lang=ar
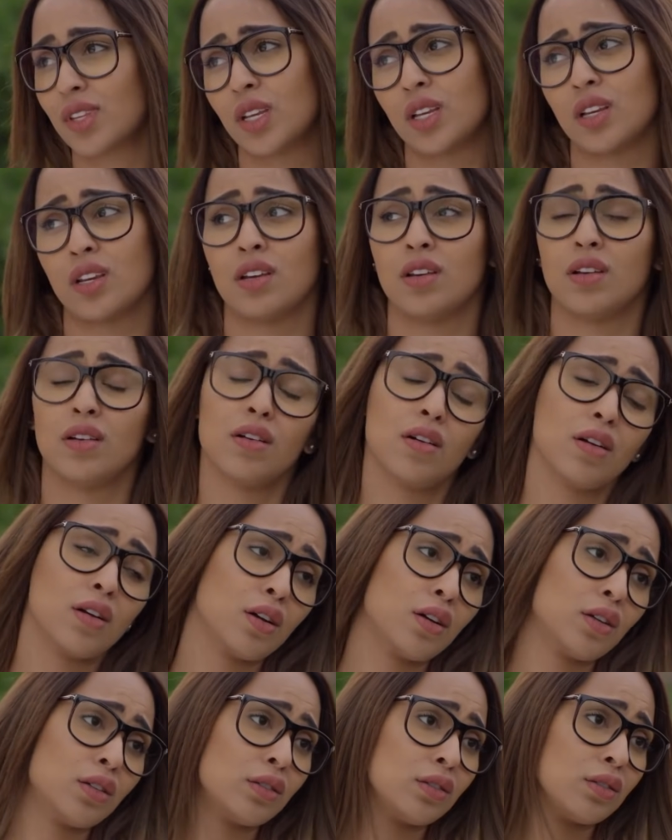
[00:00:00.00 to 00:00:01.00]
وقولي فوز
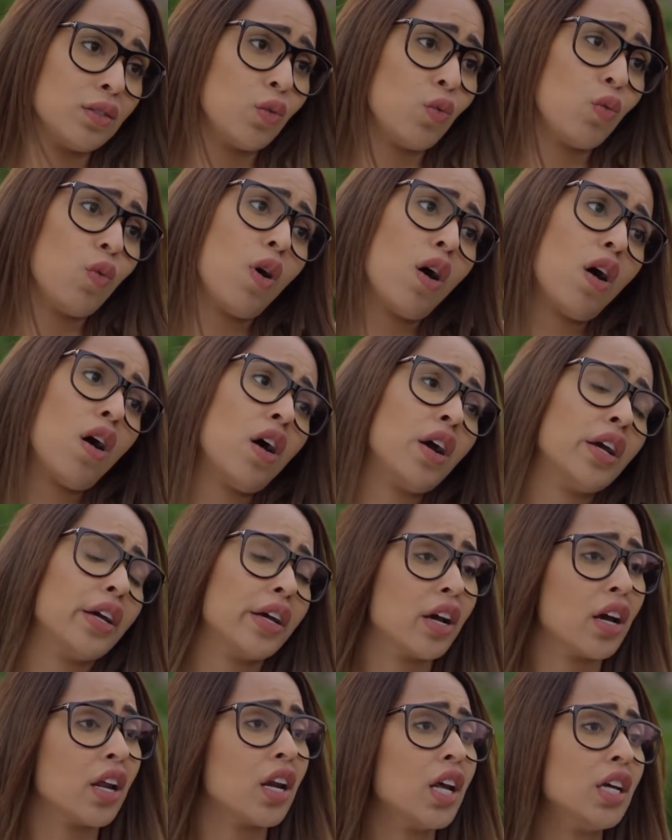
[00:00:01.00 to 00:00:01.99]
ما قالت واي
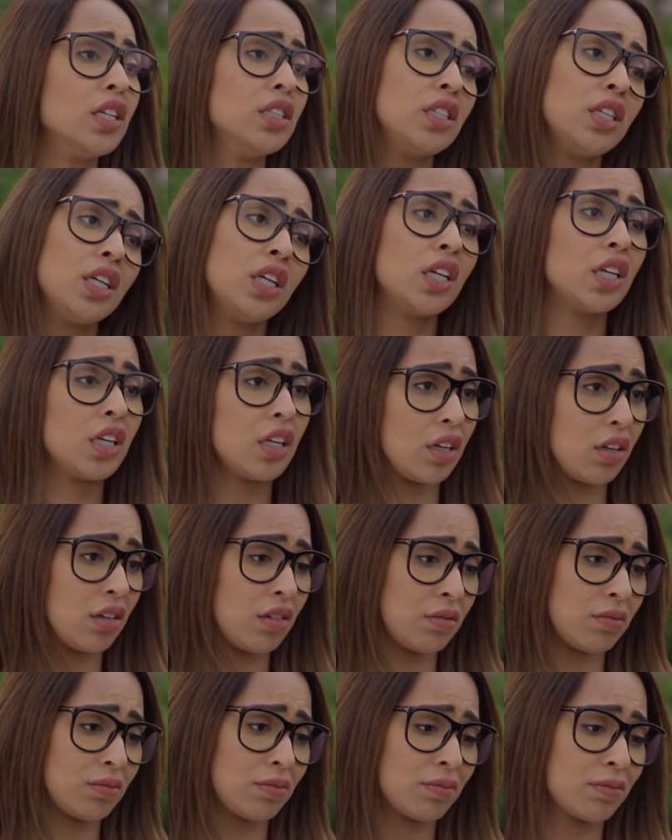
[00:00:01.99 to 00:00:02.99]
خرعتيني
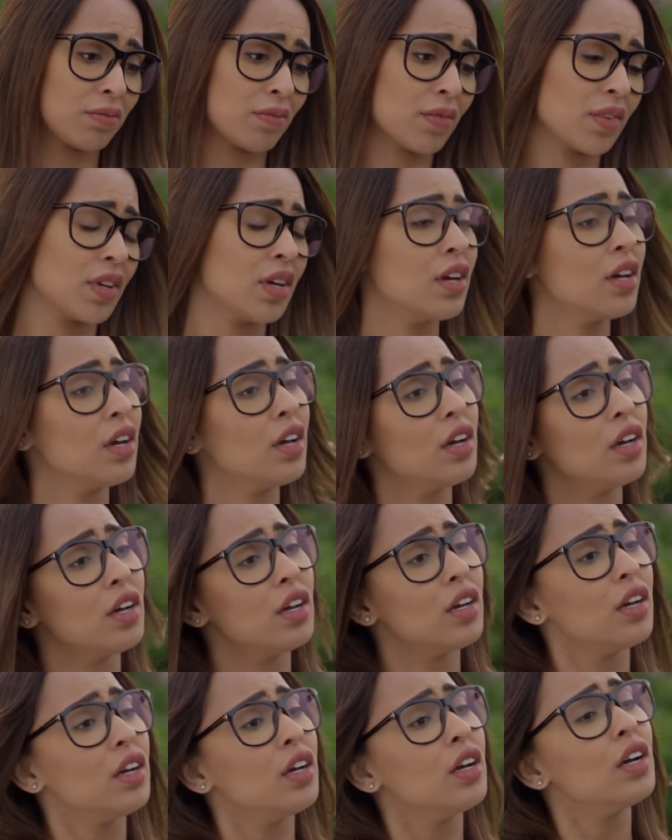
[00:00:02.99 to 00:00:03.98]

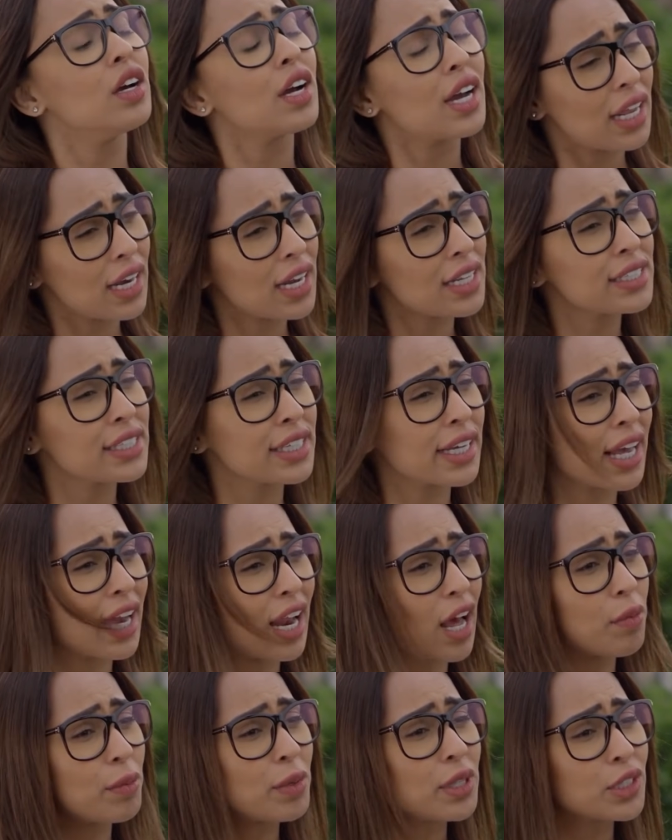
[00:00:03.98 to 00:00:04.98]
خلصتي
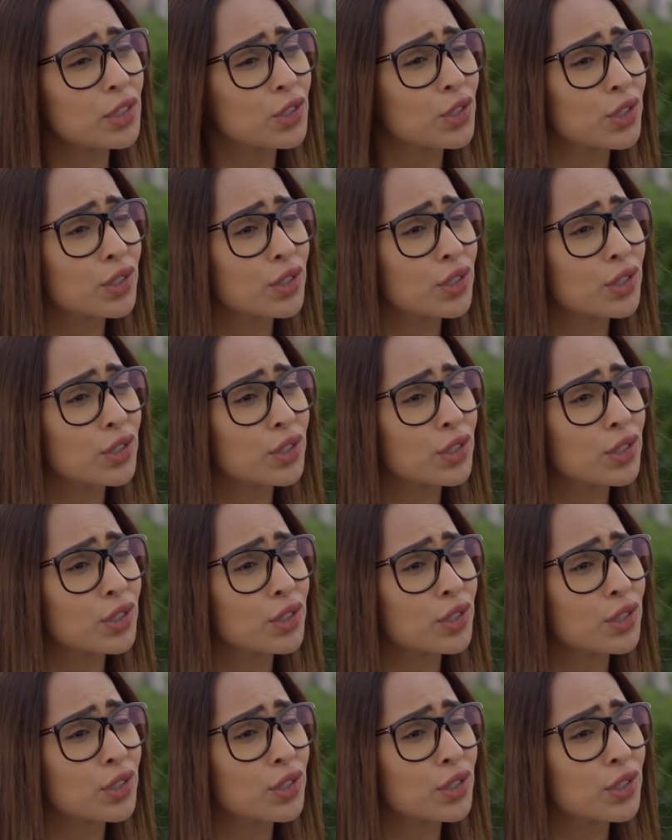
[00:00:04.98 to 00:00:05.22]
كلامك